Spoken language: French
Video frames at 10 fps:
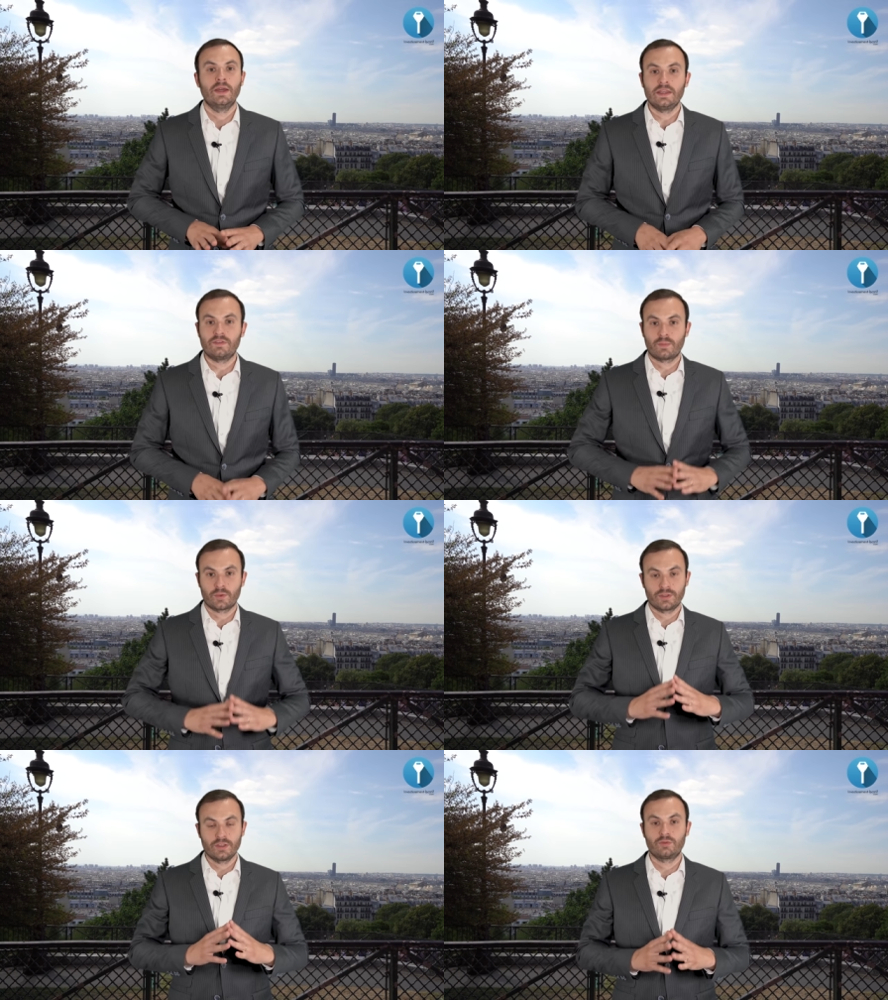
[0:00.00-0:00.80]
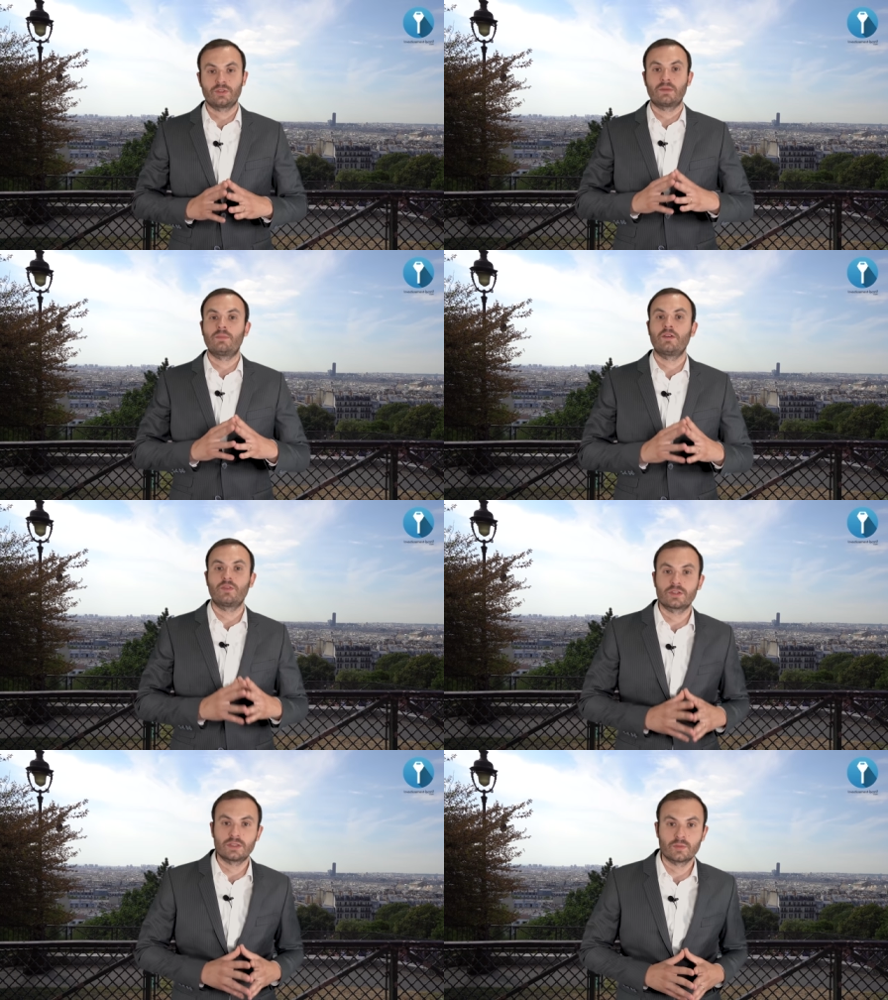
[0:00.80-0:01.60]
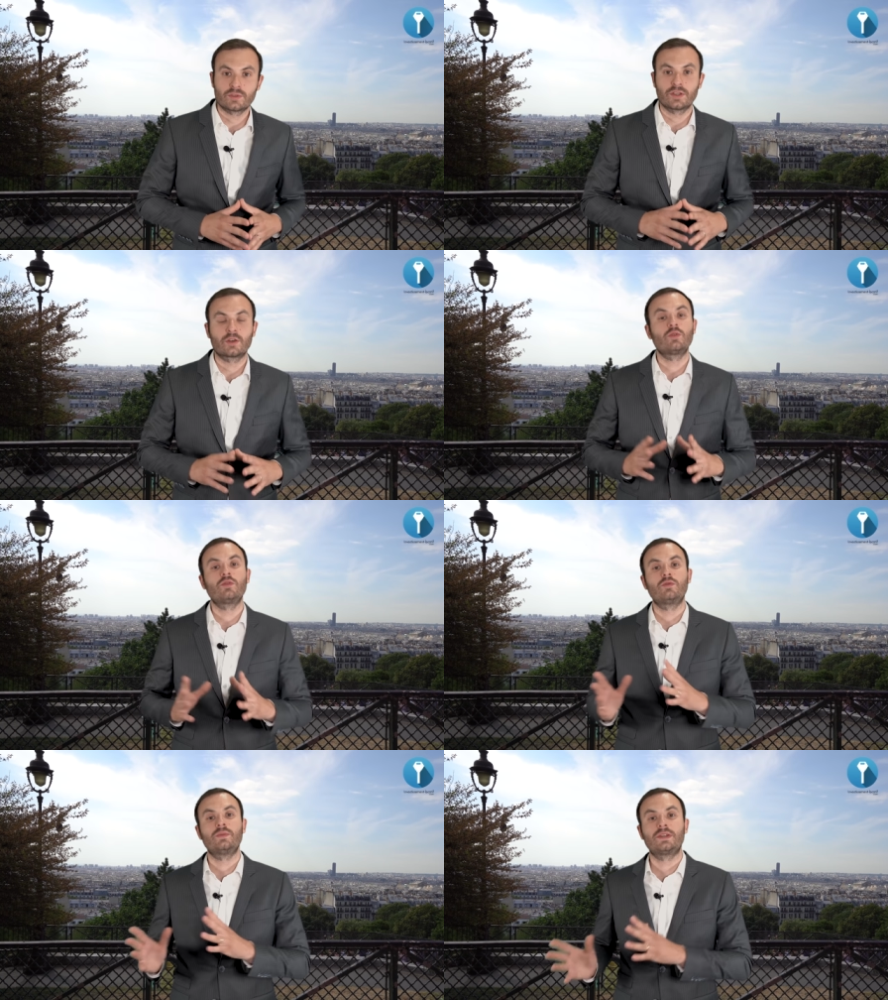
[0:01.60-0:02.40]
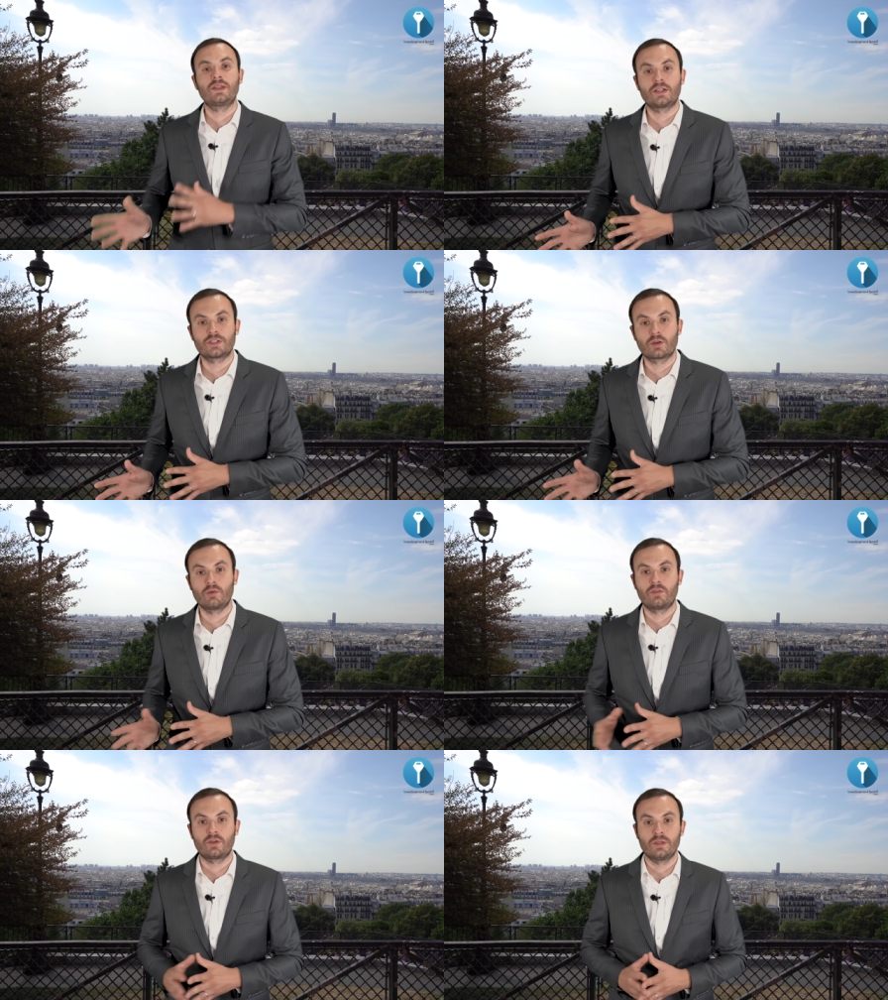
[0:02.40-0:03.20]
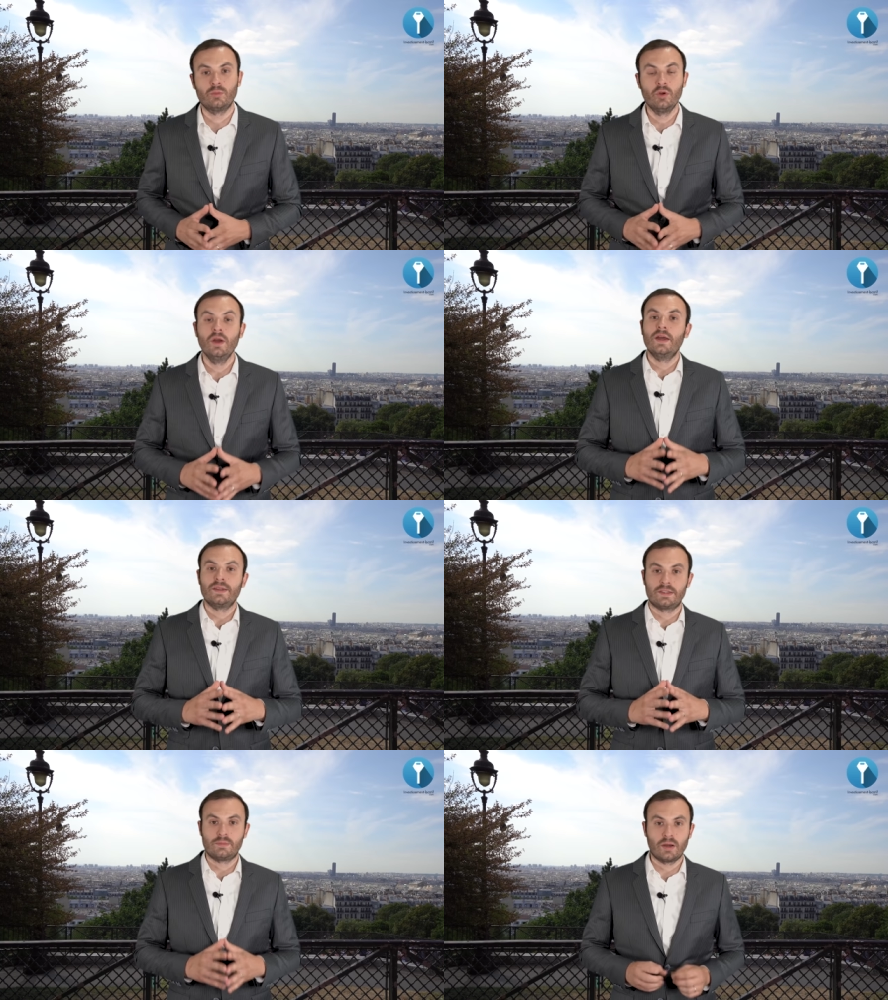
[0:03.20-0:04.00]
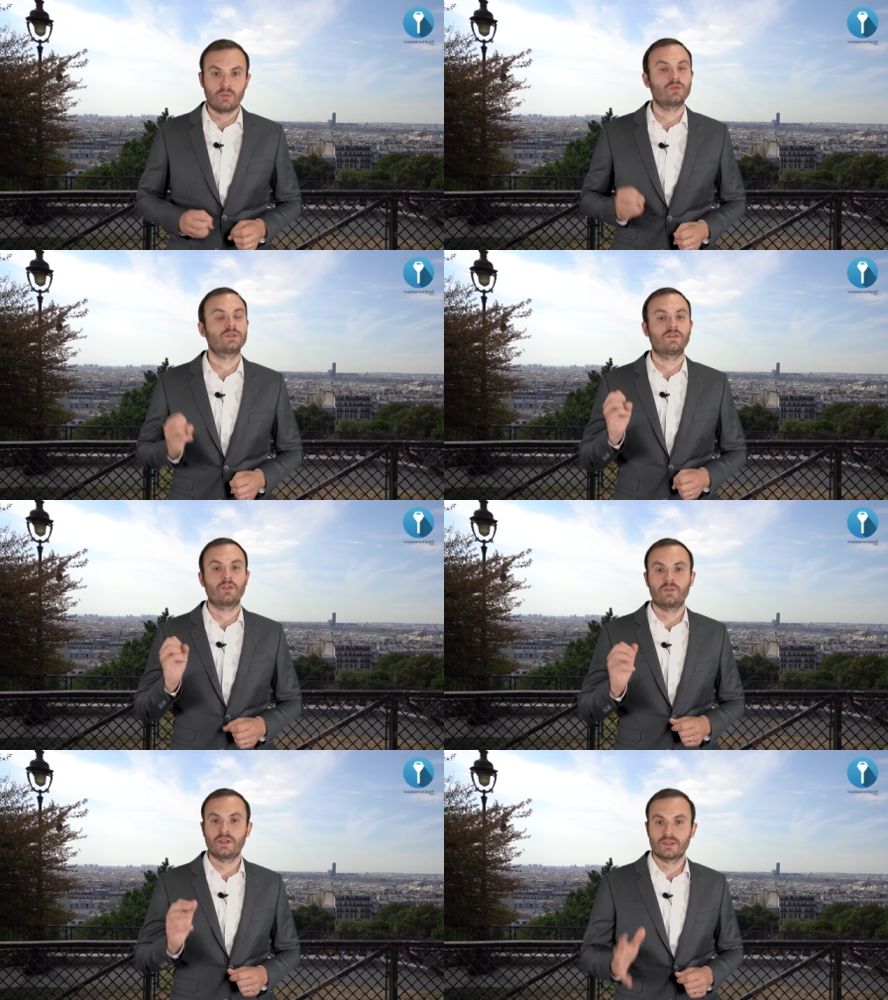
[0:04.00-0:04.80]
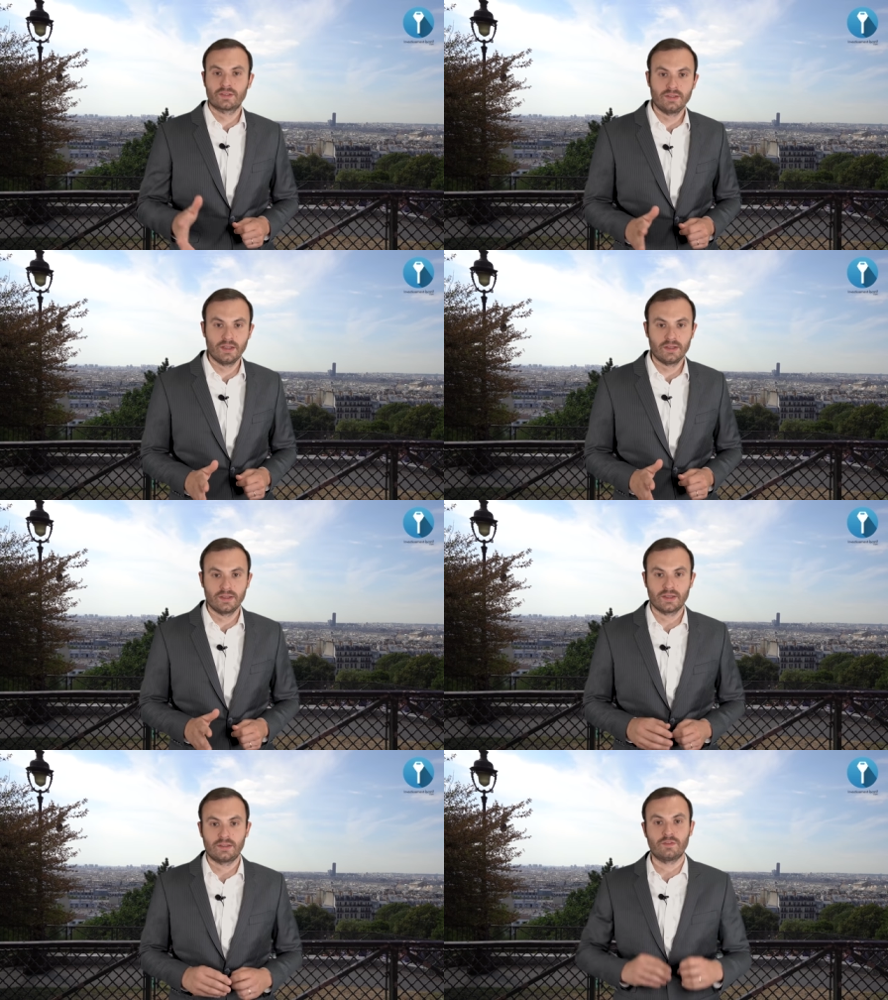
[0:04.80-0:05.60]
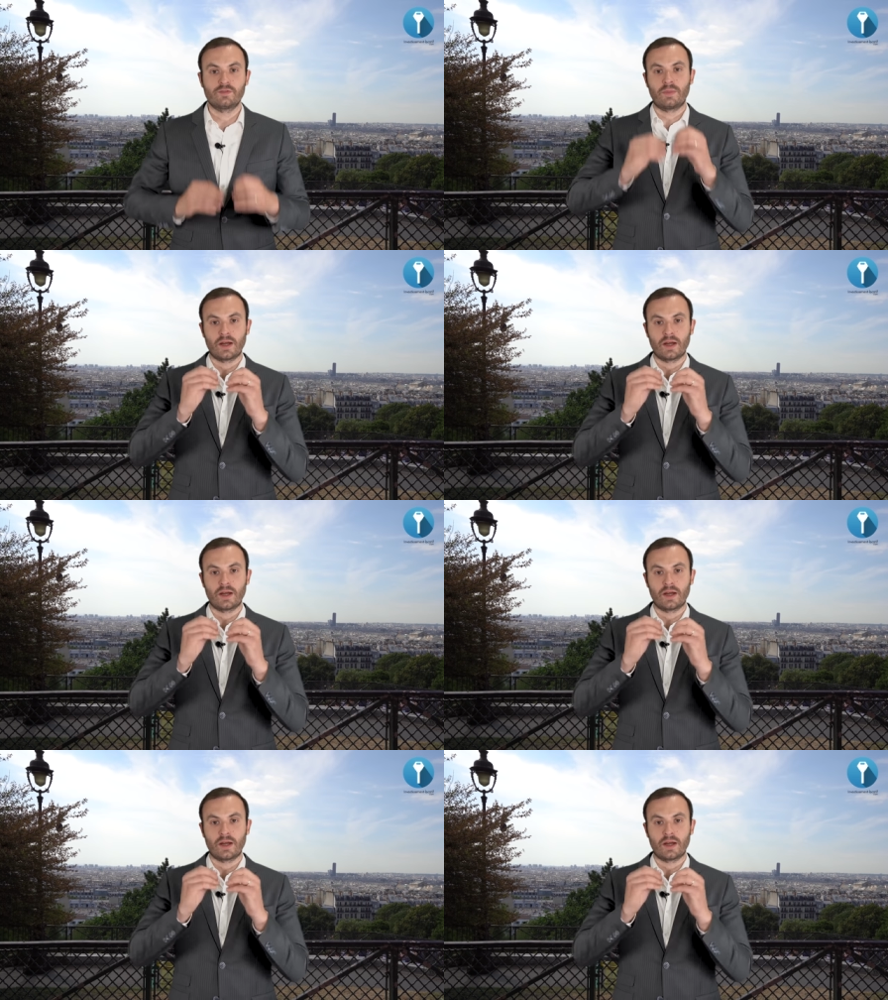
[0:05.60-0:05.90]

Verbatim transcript: Il va penser que vous n'êtes pas forcément sérieux, que vous mettez la charrue avant les bœufs, c'est pas bon, ça va envoyer un signal négatif.